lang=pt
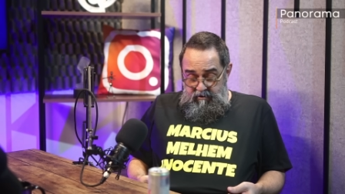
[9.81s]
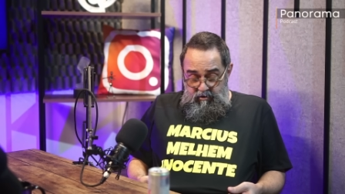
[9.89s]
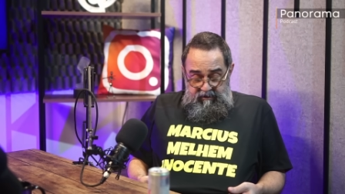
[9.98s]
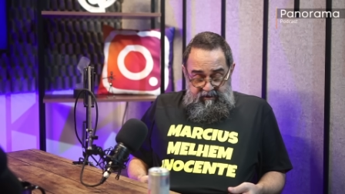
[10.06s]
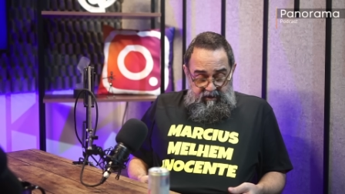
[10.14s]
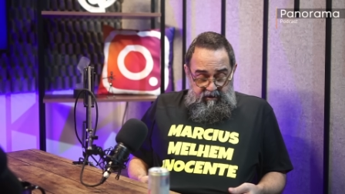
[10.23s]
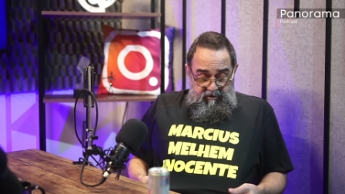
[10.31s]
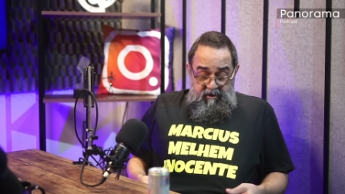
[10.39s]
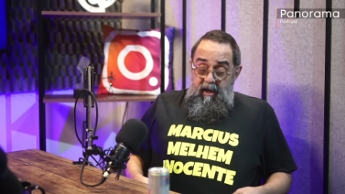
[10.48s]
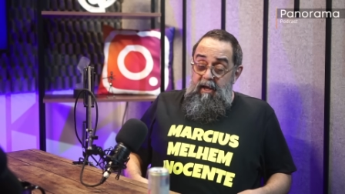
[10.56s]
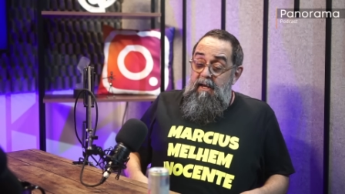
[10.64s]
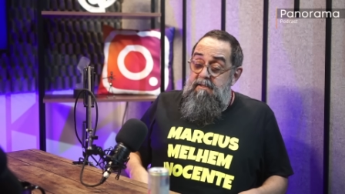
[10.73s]
Inocente.
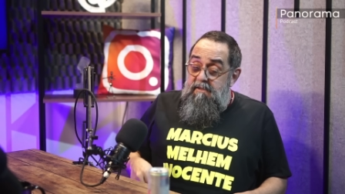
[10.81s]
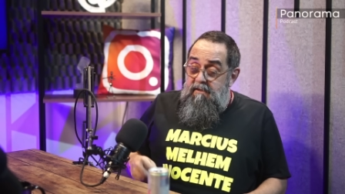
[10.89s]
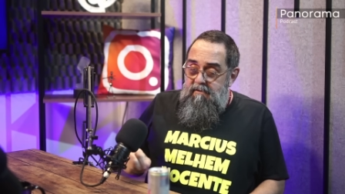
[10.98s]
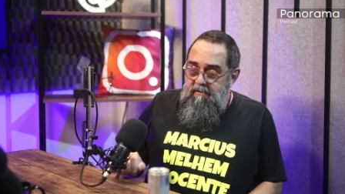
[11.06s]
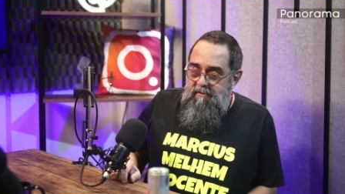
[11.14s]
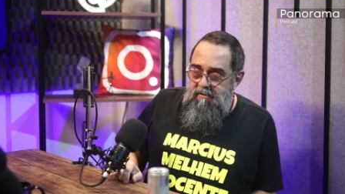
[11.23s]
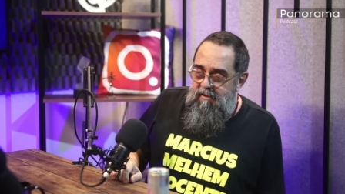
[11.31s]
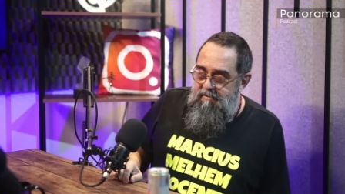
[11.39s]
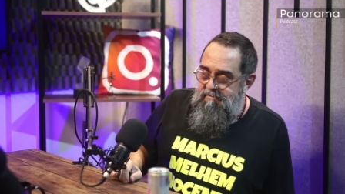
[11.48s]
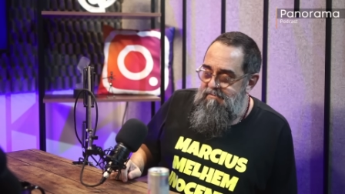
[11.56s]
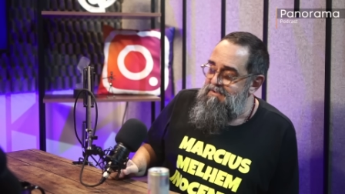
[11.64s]
Ah, sim. É.